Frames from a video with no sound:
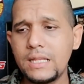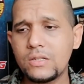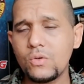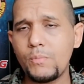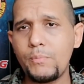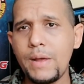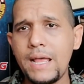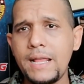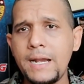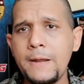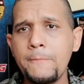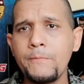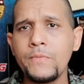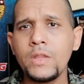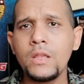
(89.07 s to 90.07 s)
de su
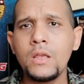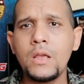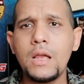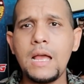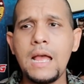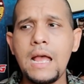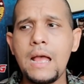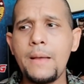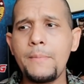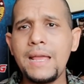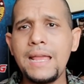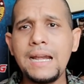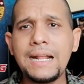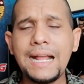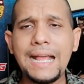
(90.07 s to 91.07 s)
padre,
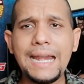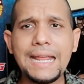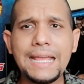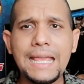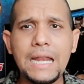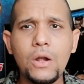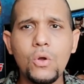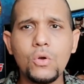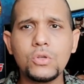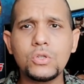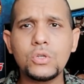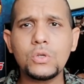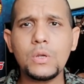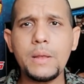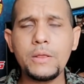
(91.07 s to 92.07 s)
él cree que
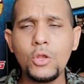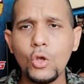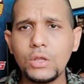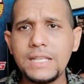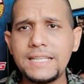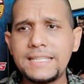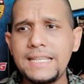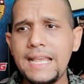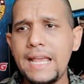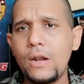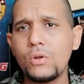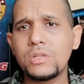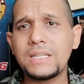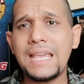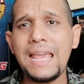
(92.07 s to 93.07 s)
los
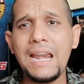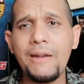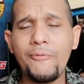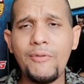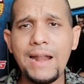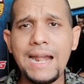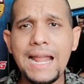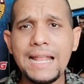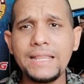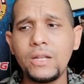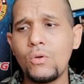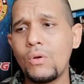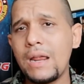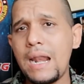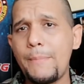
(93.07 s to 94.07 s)
noticieros, que el
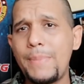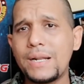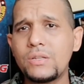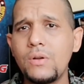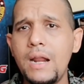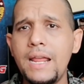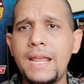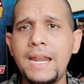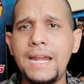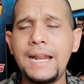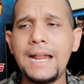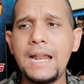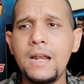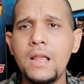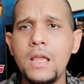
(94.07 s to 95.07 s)
fanático, que las personas en
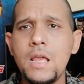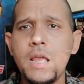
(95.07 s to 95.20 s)
general